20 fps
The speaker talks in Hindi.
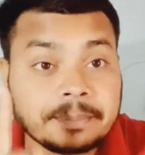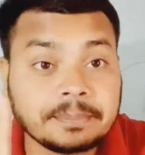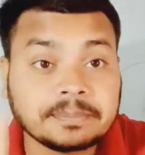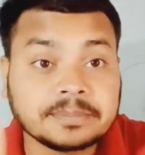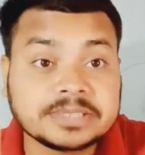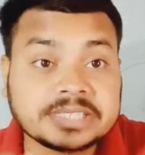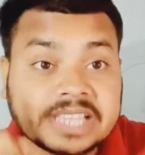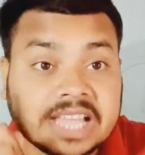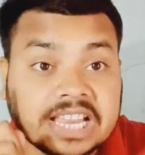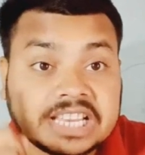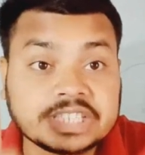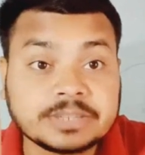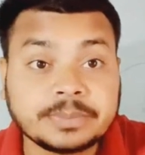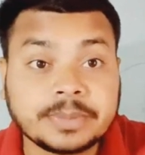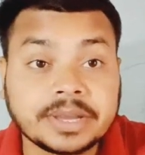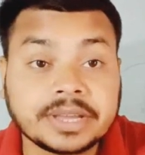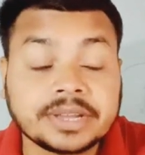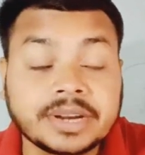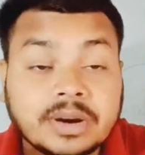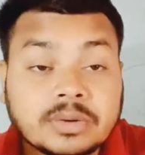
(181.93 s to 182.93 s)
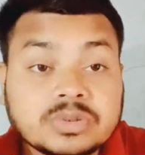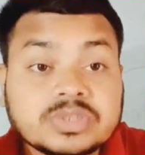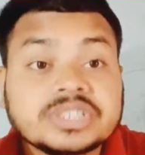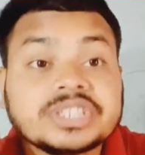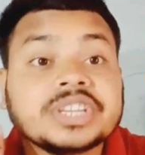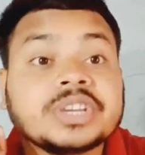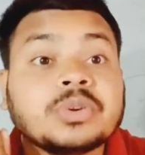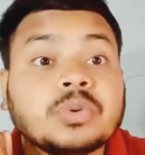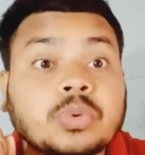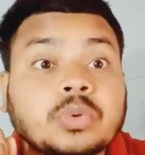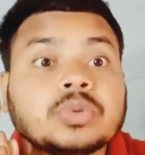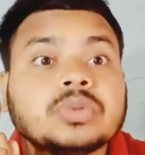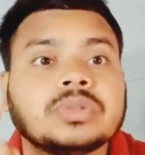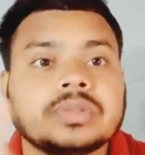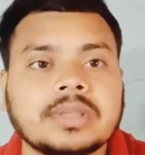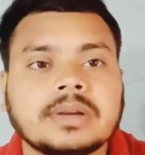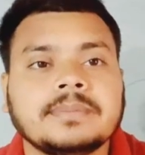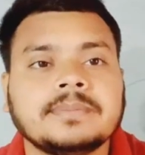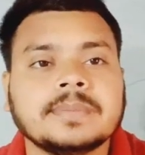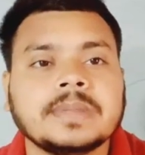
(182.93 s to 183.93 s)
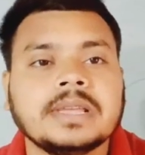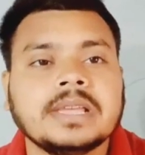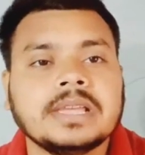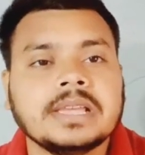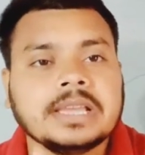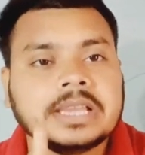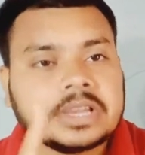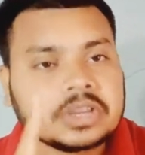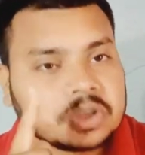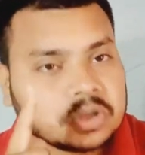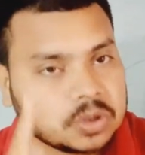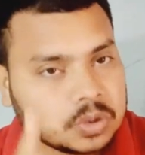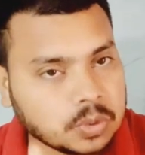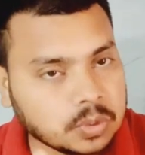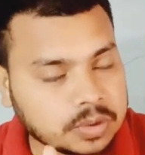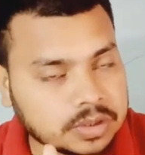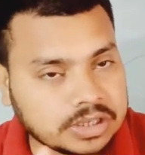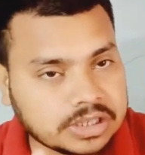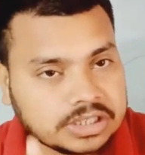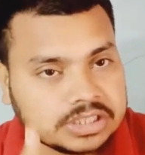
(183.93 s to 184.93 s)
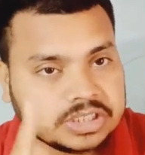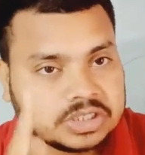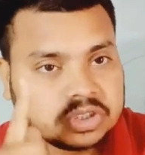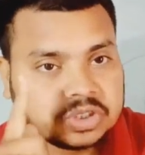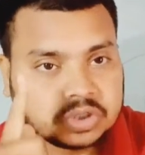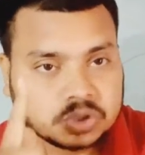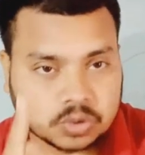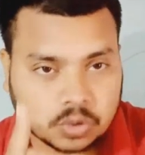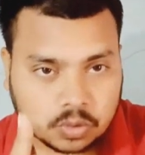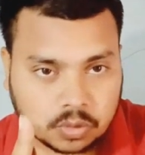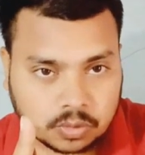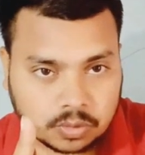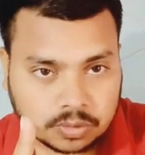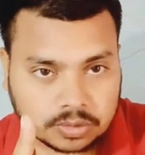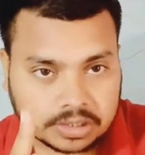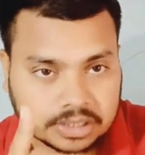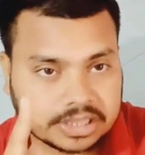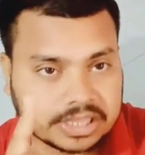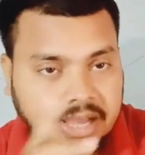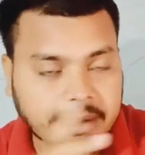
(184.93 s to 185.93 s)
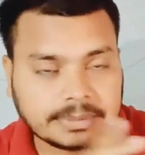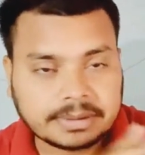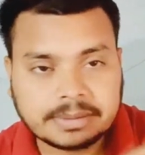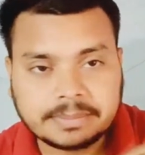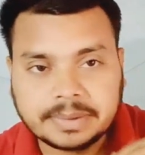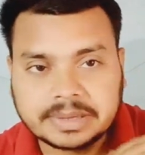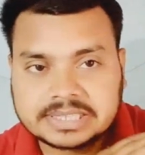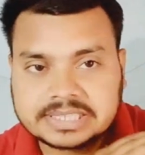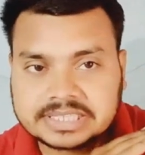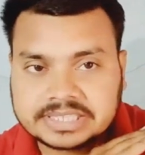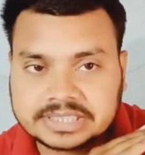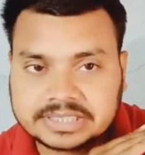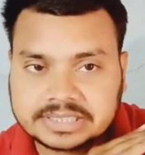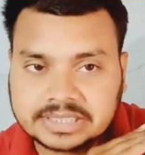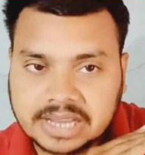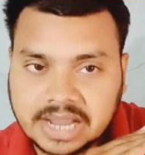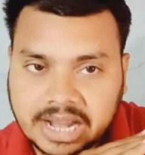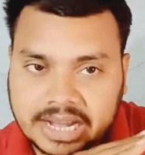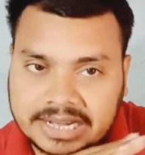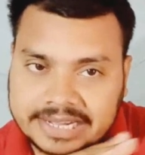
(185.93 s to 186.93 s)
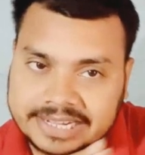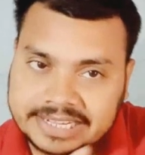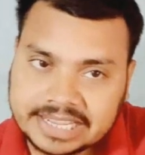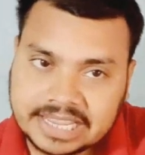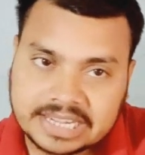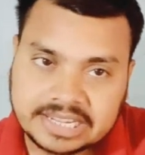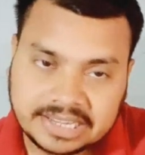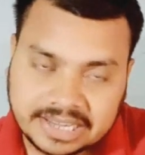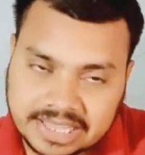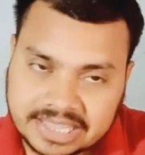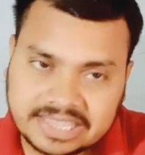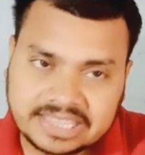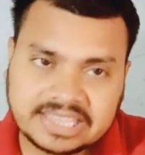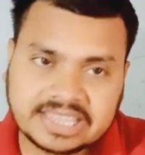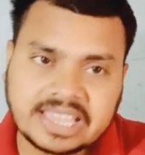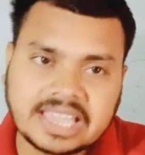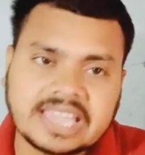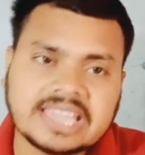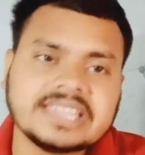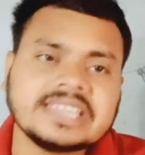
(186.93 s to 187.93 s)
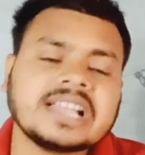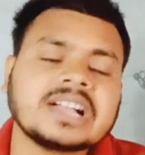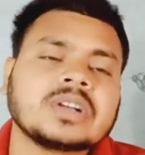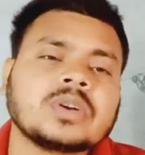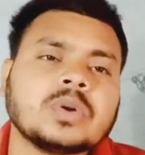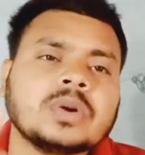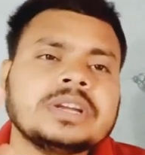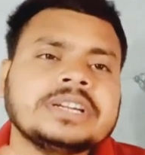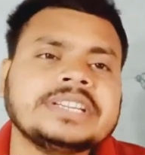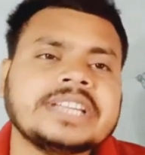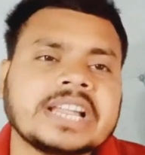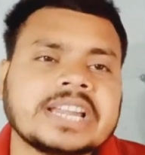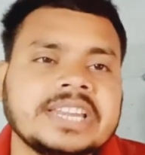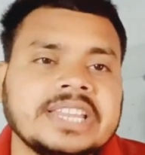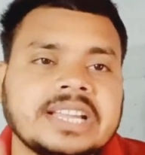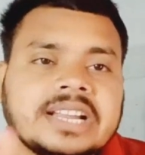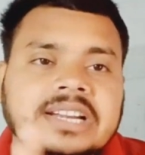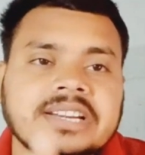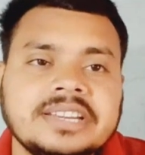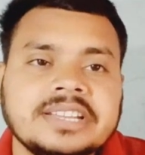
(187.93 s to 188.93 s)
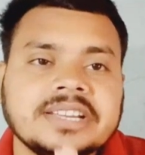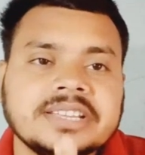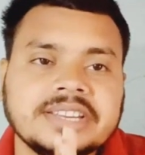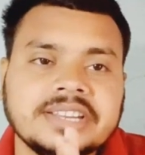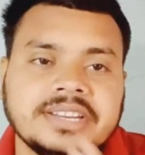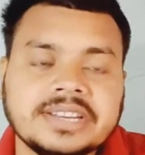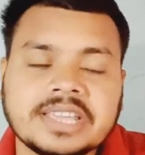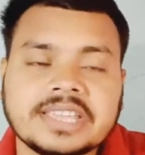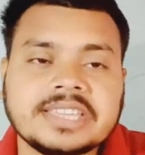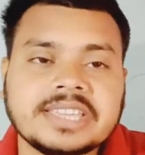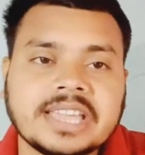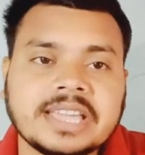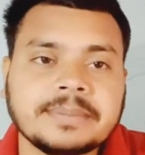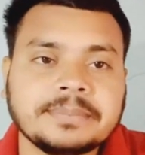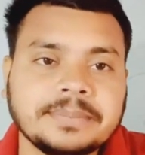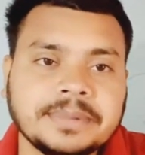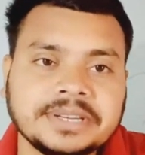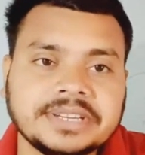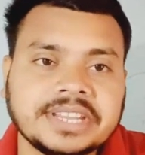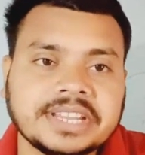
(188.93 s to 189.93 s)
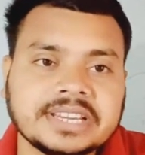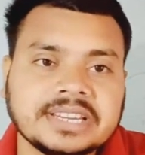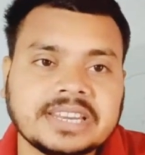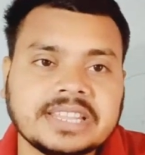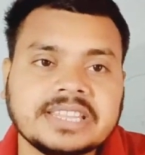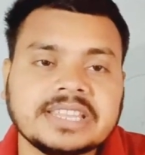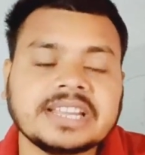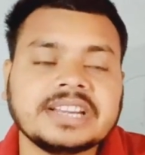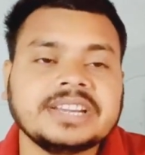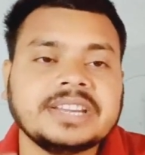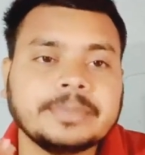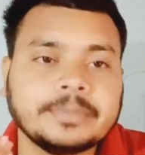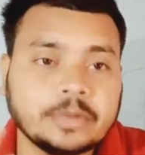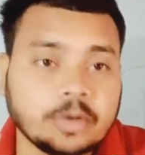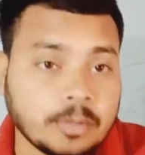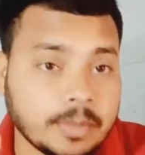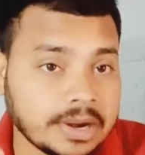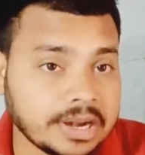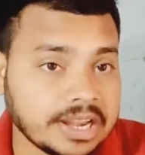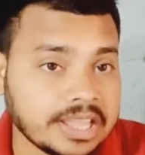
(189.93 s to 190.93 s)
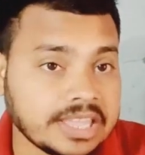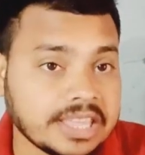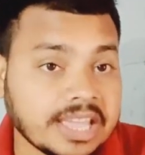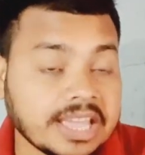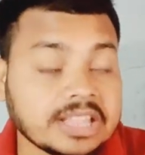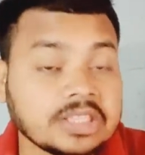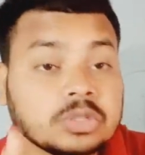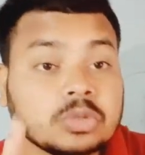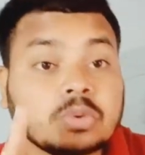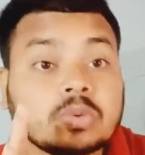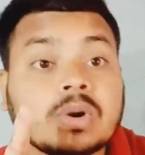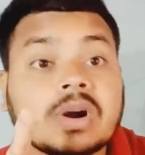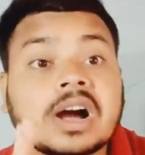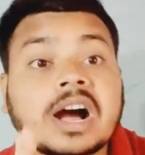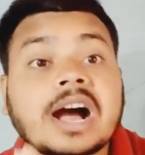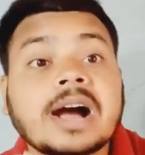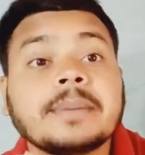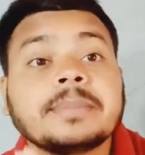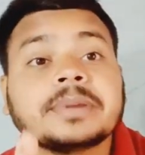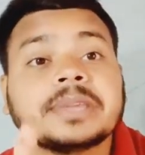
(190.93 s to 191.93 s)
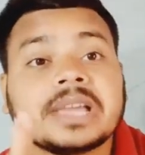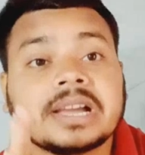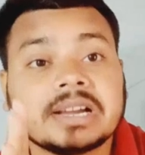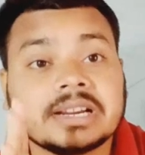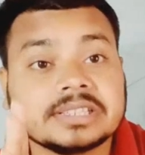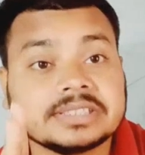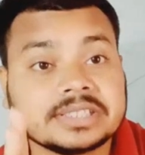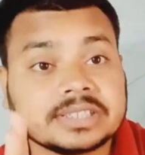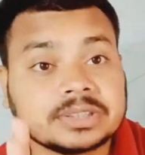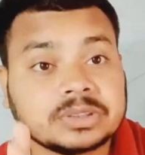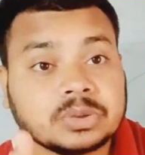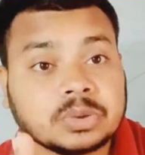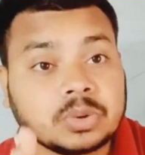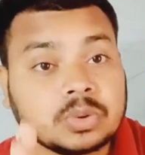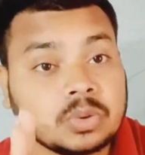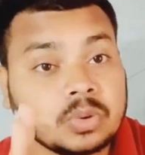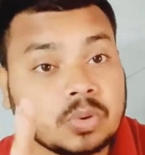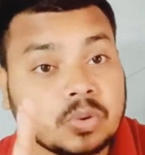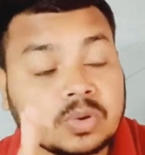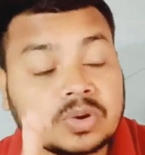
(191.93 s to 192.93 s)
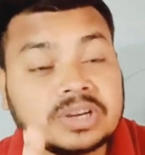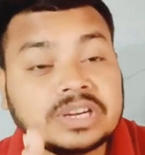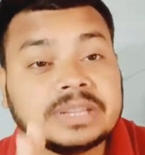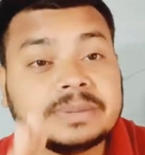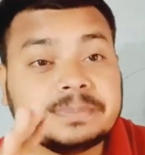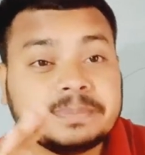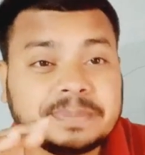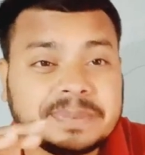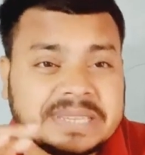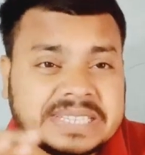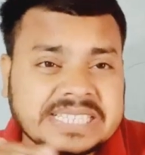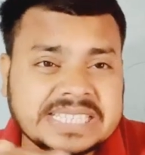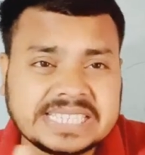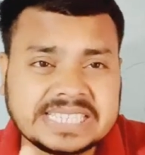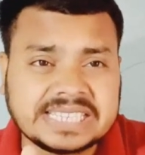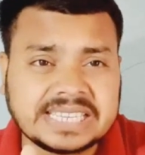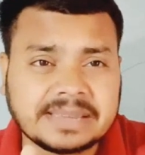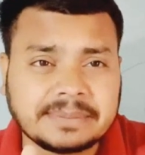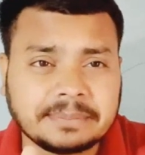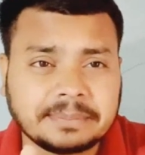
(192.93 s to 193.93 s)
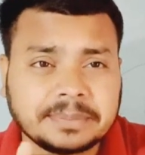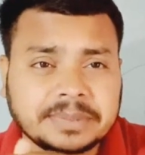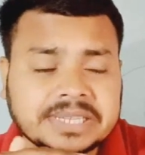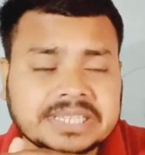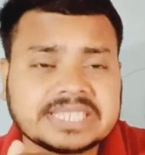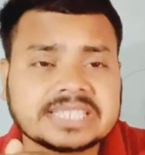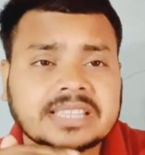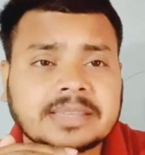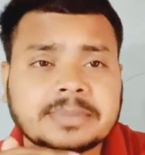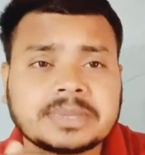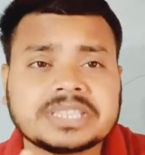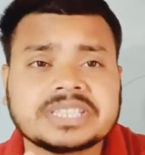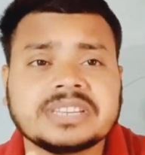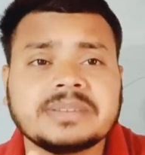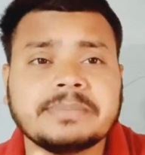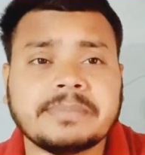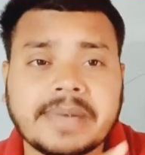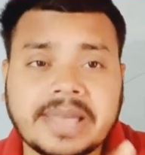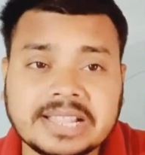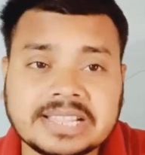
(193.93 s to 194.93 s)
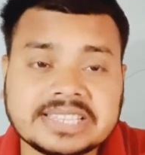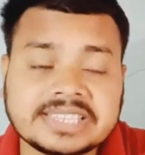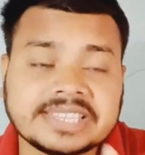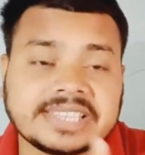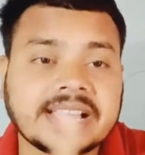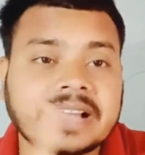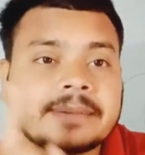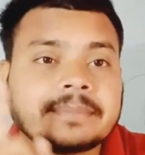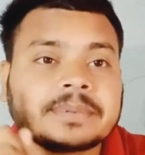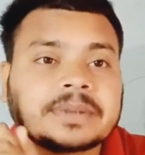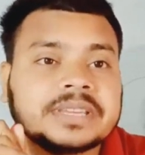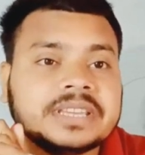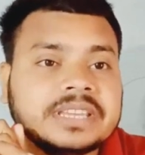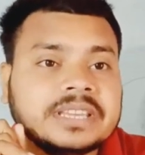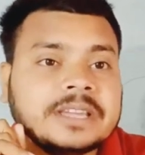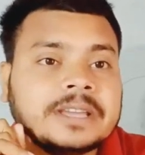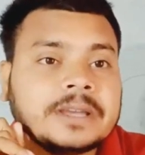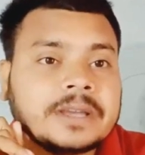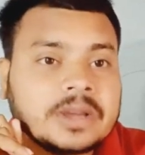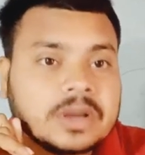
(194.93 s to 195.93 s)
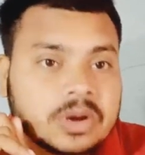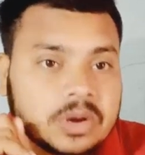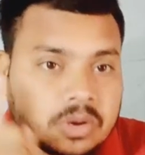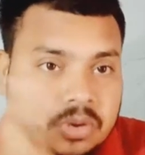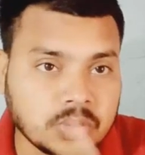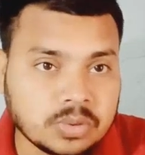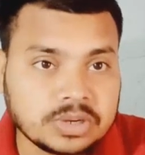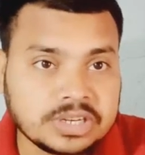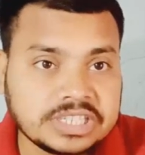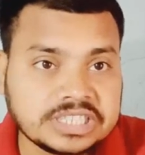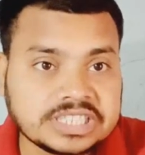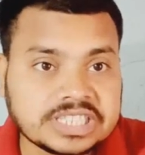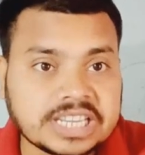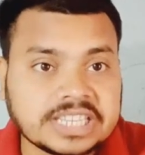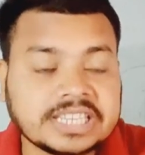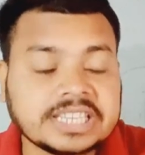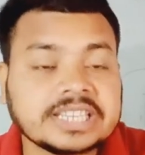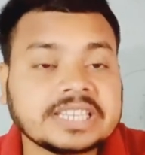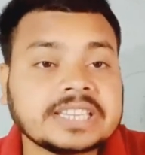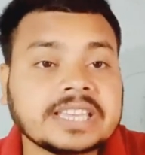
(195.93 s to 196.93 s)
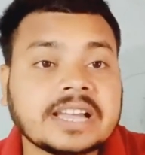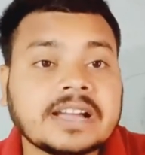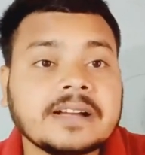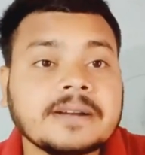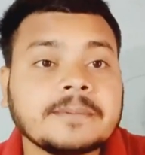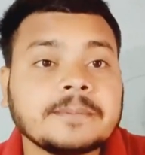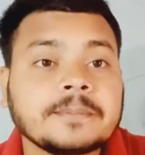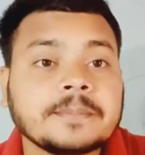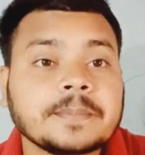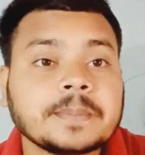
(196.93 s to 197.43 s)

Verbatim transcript: आप साइंस बैकग्राउंड से हो तब क्योंकि जो यदि आपके पास आईटीआई नहीं है या कोई टेक्निकल डिग्री नहीं है बीटेक नहीं है डिप्लोमा नहीं है तो आप क्या कर सकते हो ओनली पीसीएम फिजिक्स केमिस्ट्री मैथ से आपकी होनी चाहिए क्या